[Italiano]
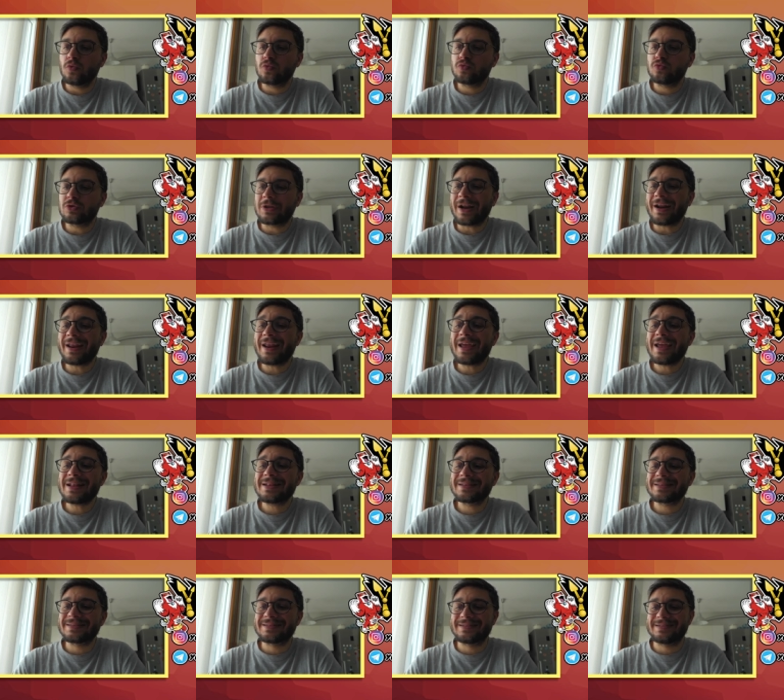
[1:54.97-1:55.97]

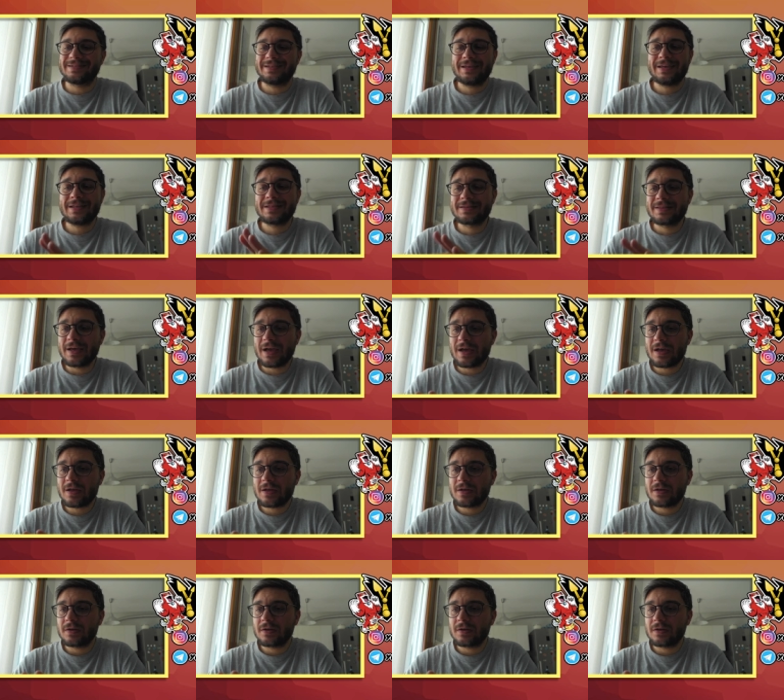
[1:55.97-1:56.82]
3Z,